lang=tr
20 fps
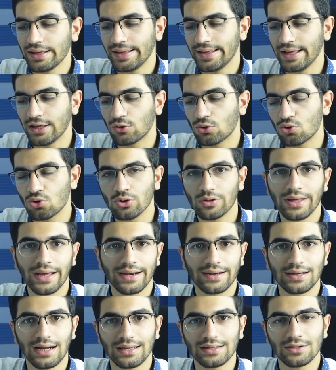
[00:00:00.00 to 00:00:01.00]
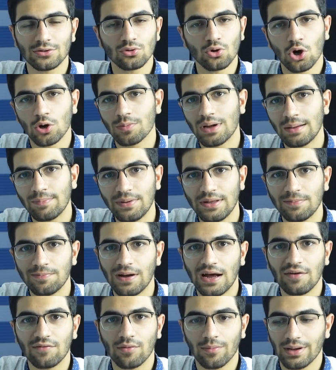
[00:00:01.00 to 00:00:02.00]
Ee, küçük ekranlı normal pil
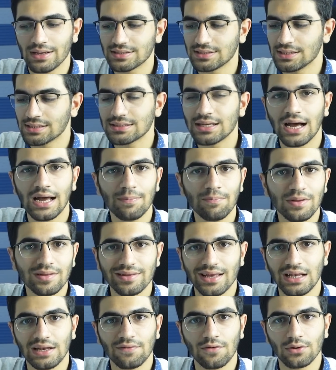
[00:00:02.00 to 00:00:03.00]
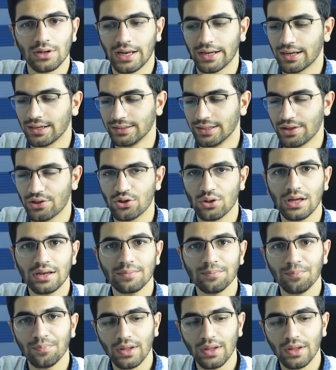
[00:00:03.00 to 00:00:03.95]
performansına sahip bir telefon arkadaşlar.